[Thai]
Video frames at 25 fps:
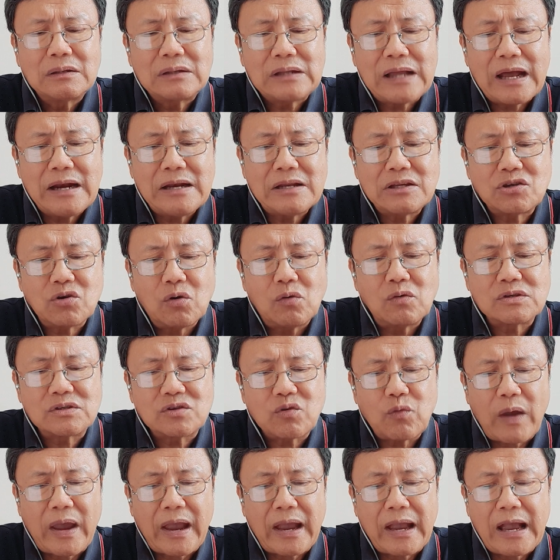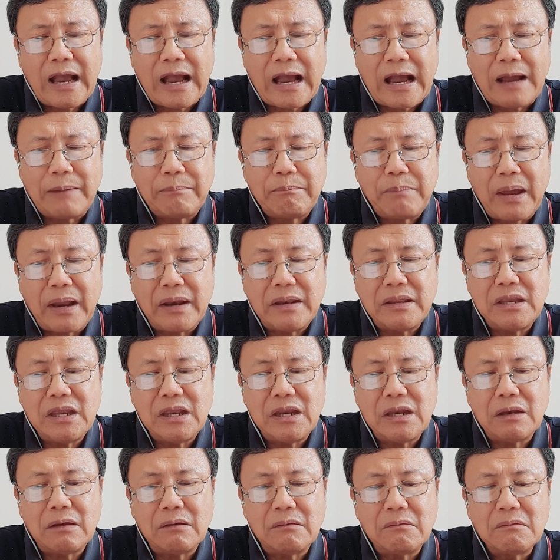ท่านจงแสวงหาแผ่น
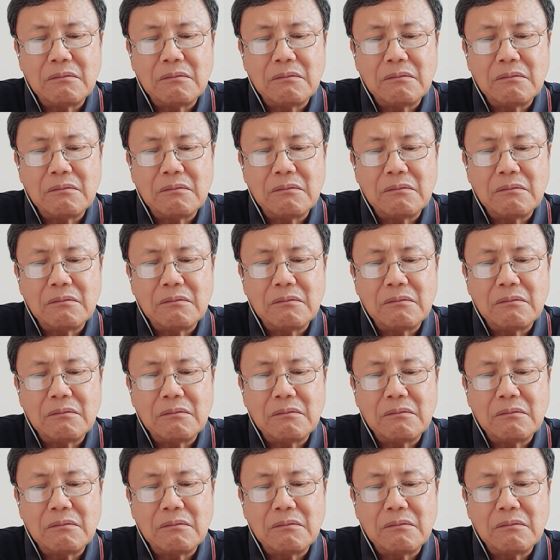ดิน